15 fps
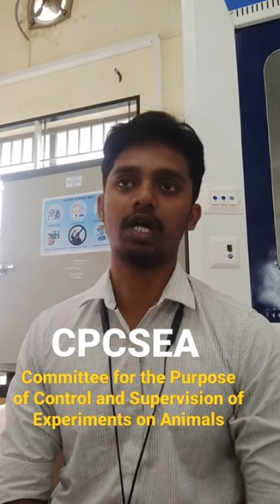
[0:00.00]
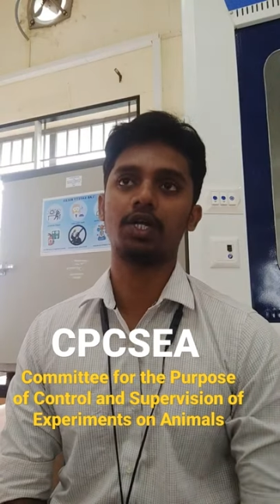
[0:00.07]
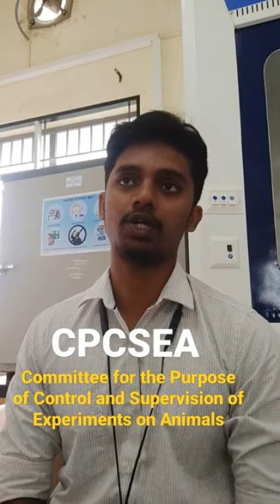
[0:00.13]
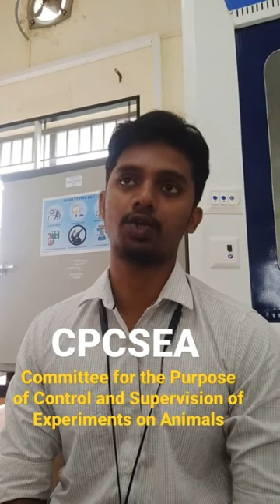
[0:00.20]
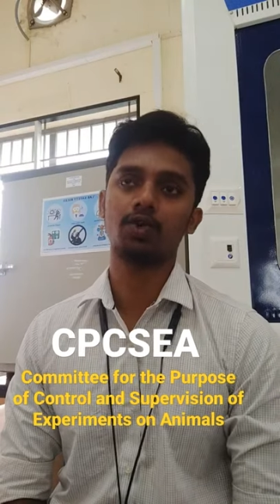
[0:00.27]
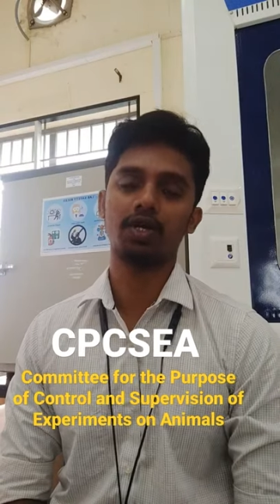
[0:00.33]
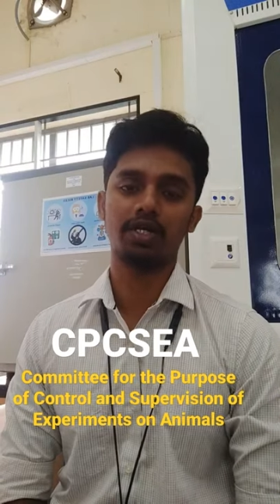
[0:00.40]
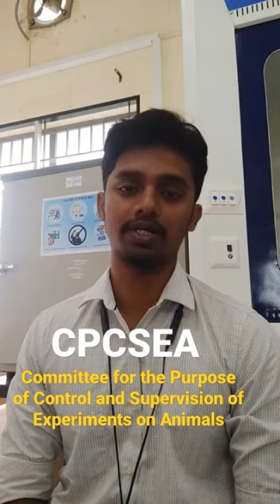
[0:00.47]

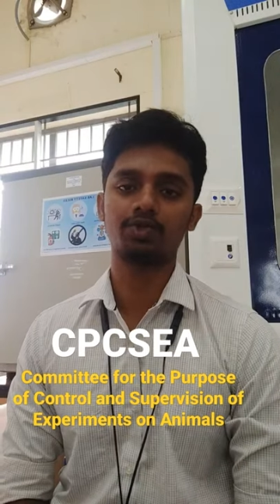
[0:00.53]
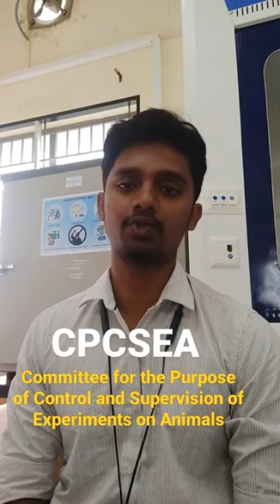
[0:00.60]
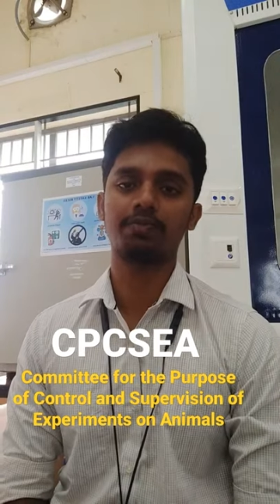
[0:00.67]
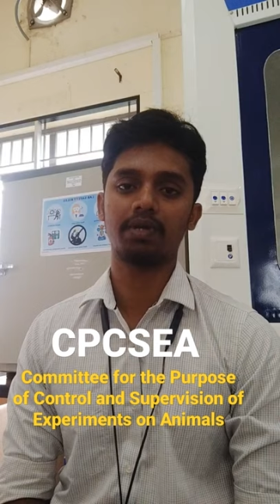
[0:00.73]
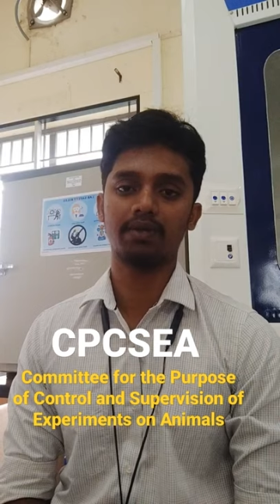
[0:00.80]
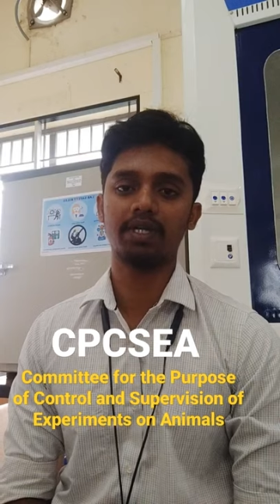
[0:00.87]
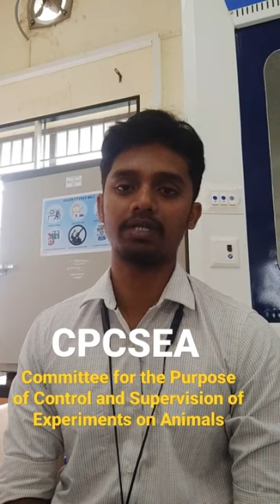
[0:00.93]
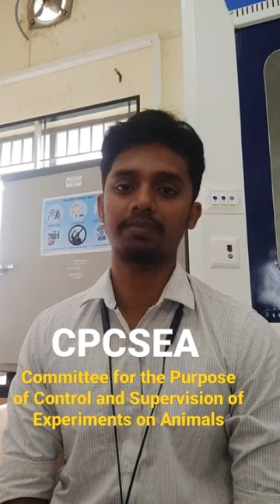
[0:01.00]
கண்ட்ரோல் அண்ட்
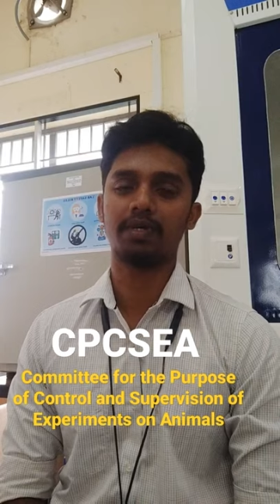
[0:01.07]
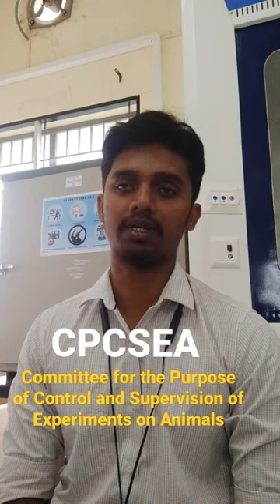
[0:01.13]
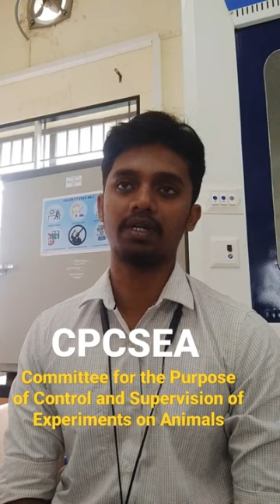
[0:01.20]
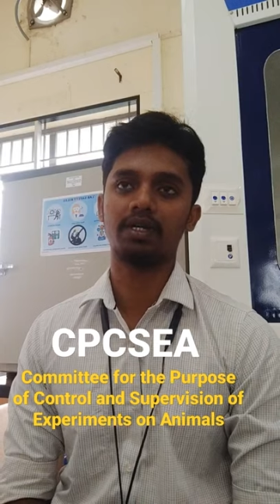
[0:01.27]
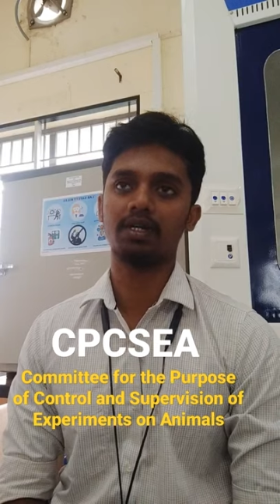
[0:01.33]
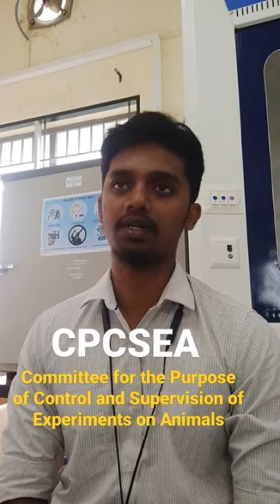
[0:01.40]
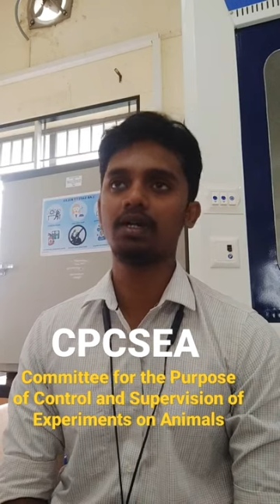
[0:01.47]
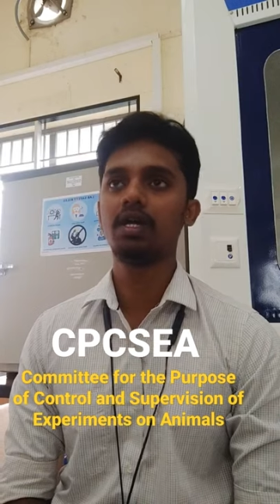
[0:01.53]
சூப்பர்வைஸ்
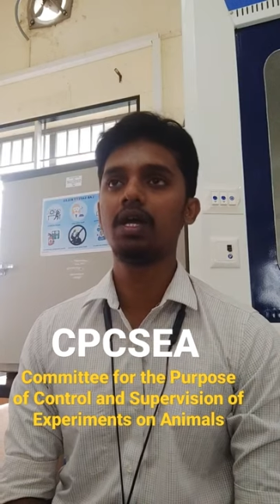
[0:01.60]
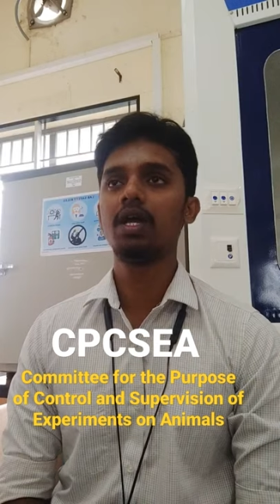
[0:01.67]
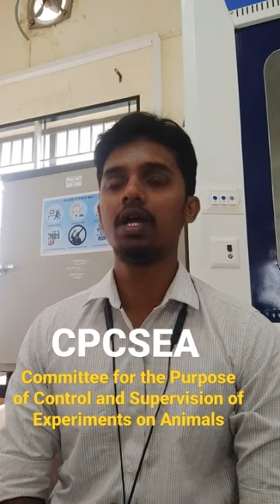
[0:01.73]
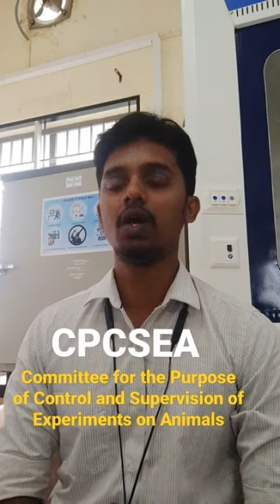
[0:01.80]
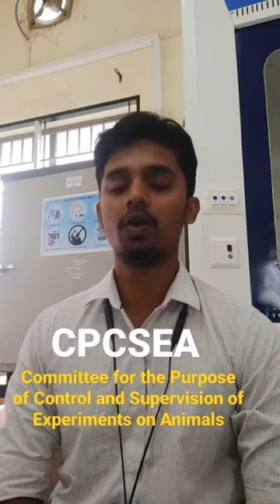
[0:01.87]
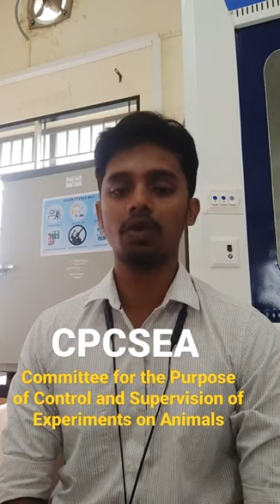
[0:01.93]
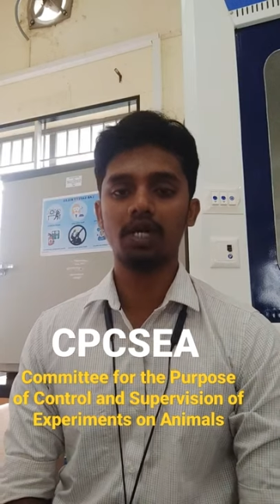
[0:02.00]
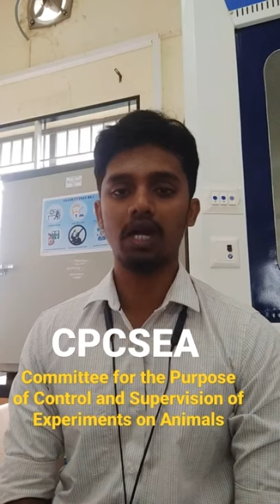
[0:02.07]
பண்ணுற
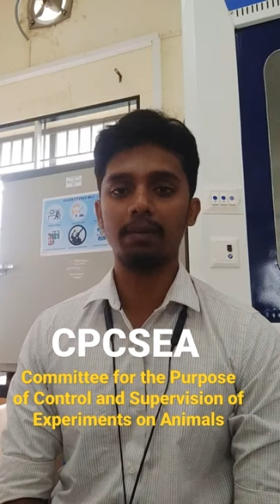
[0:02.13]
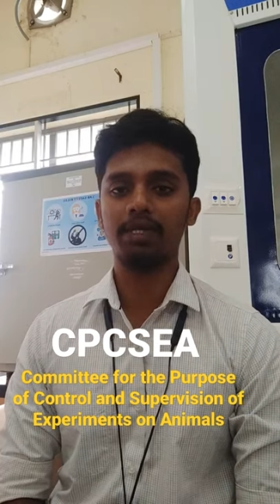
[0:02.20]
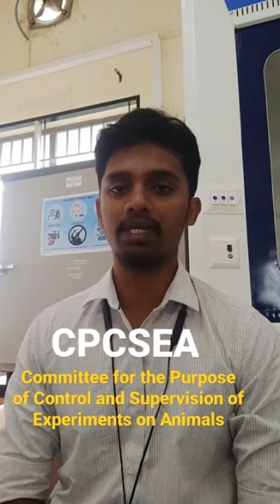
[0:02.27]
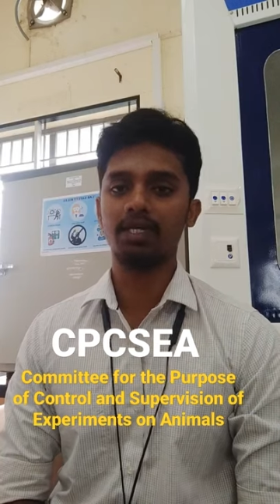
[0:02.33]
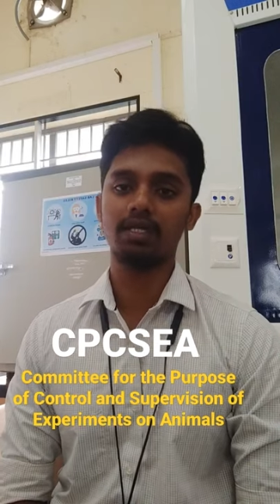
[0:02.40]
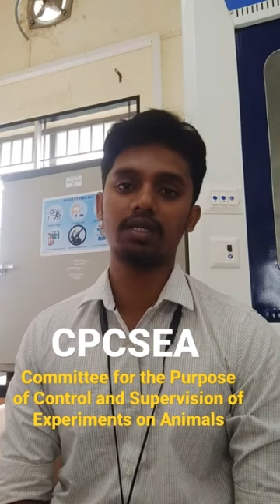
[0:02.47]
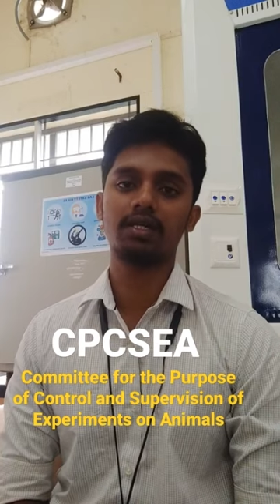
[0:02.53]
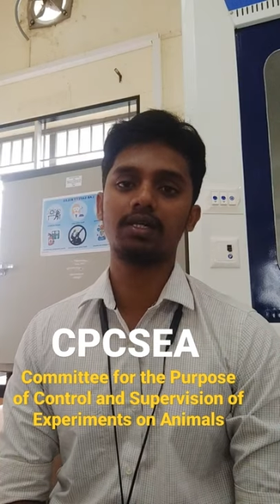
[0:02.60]
ஒரு
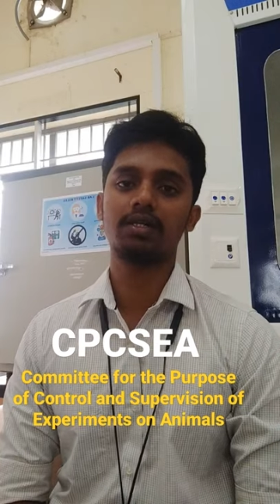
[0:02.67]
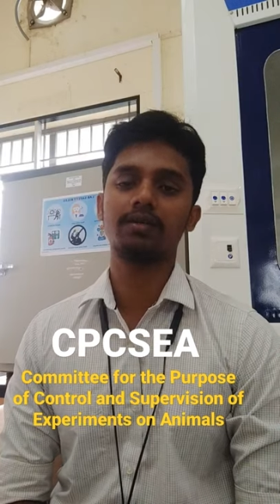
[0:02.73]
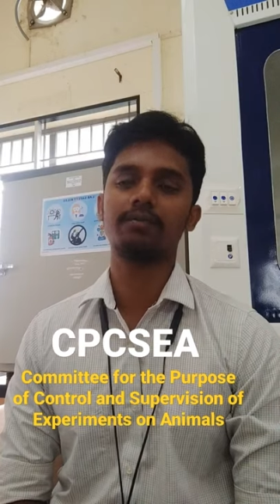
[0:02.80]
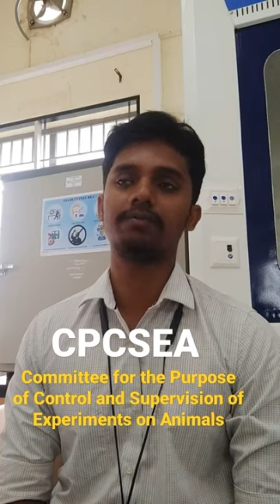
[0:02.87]
கமிட்டி தான்